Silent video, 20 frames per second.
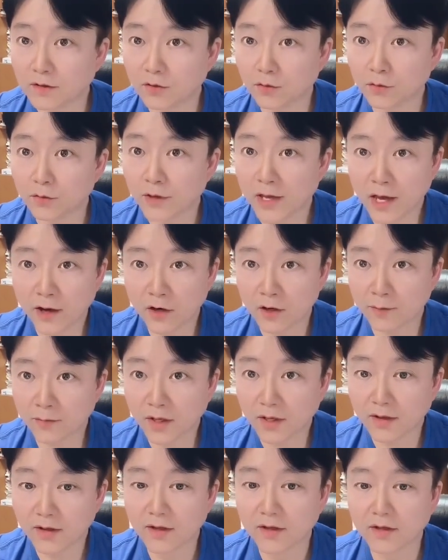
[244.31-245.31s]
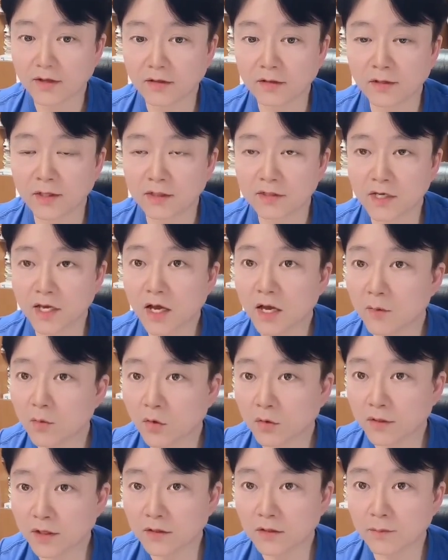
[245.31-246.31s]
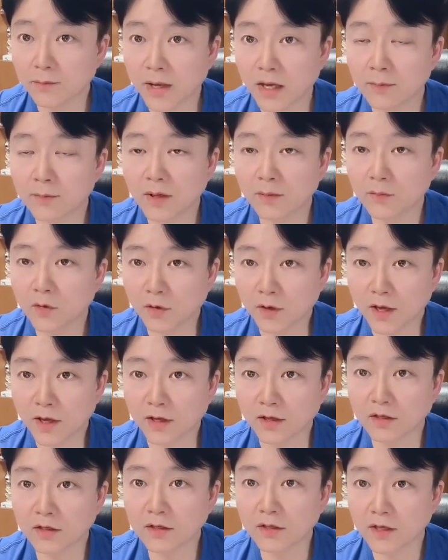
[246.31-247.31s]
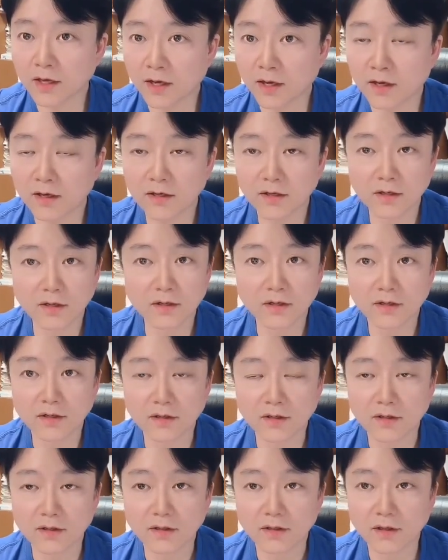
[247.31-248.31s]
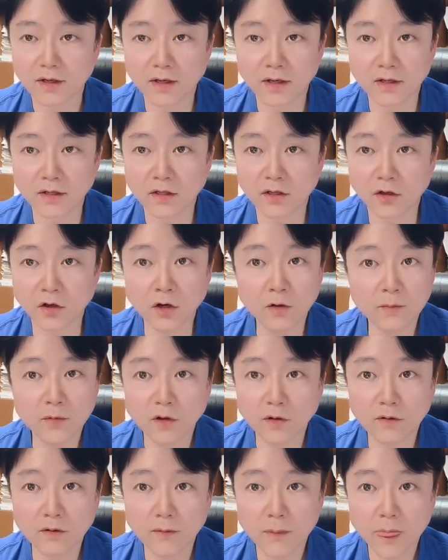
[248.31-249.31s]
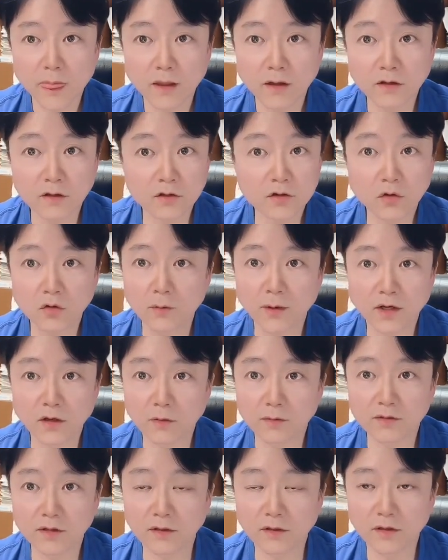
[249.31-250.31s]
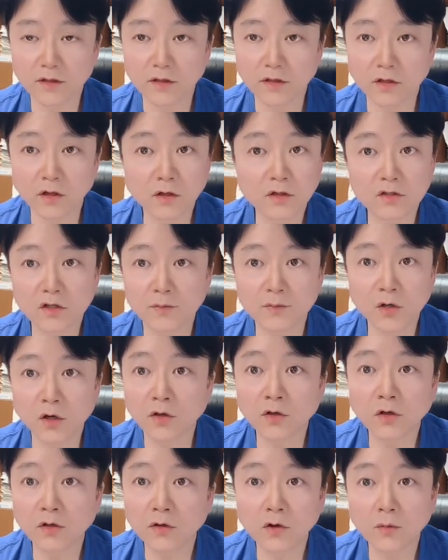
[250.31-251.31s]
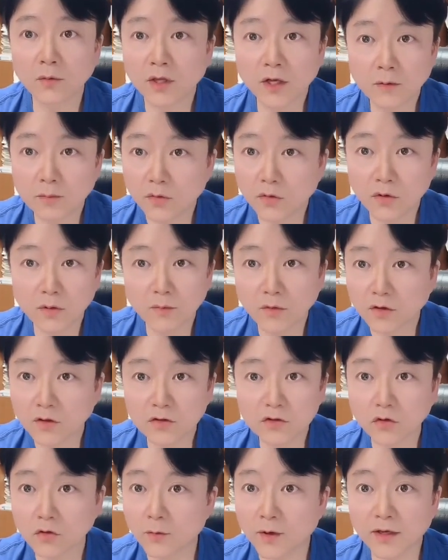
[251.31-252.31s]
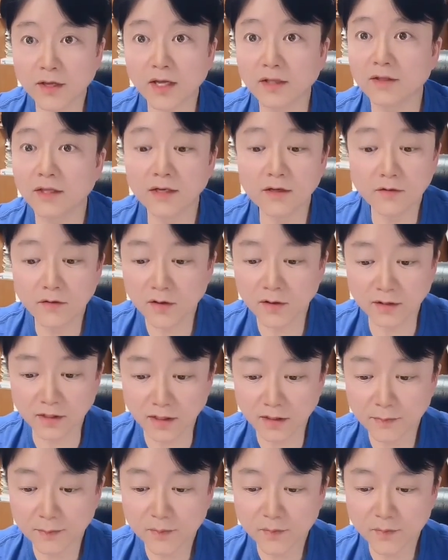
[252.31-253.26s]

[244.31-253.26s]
d o 아 t 미 근데 제가 볼 때는 100만 명의끼케아 어, 10명? 그 정도밖에 없어요. 0.0001%뭐 그 정도밖에 안 되는 거예요. 그냥.